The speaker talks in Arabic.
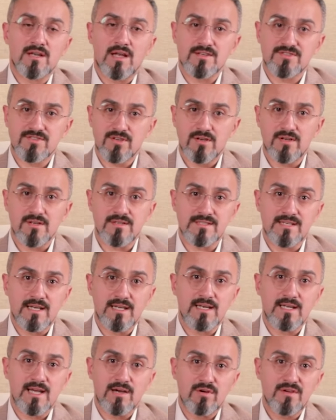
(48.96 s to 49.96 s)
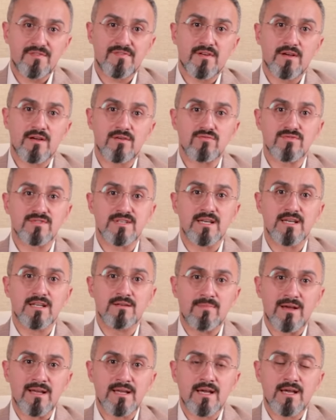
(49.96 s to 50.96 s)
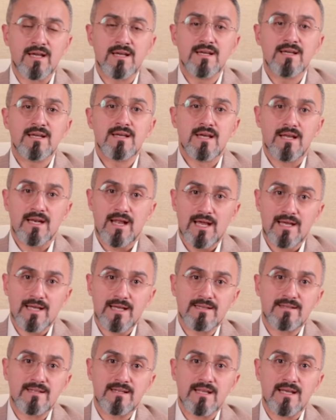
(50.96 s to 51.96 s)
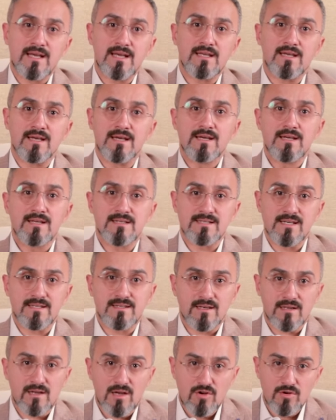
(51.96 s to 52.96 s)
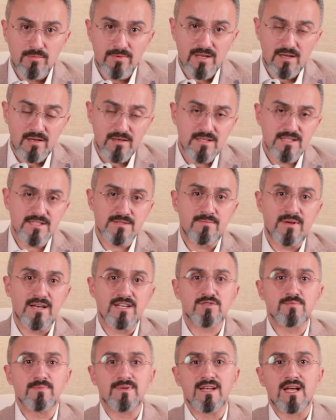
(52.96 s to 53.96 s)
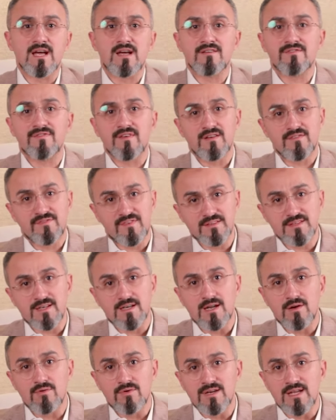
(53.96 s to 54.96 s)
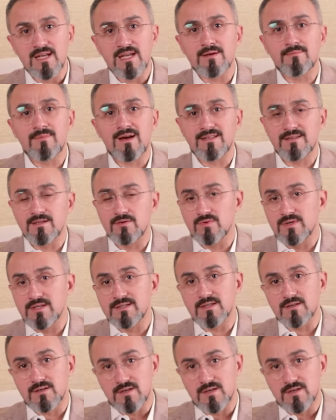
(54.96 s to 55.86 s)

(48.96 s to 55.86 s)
العصاير زي الجوافه وزي المانجا الحاجات اللي هي ذات القوام الغليظ بلاش منها في الفتره الاولانيه بعد الولاده